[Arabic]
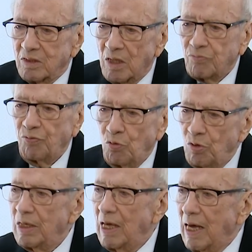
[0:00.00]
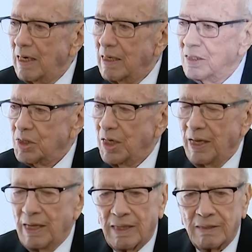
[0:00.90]
يدفع إلى هالشيء
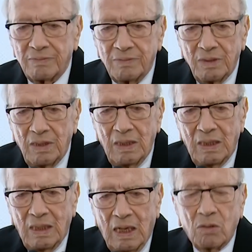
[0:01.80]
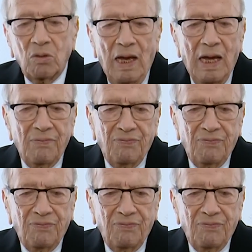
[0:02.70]
هذا على كل حال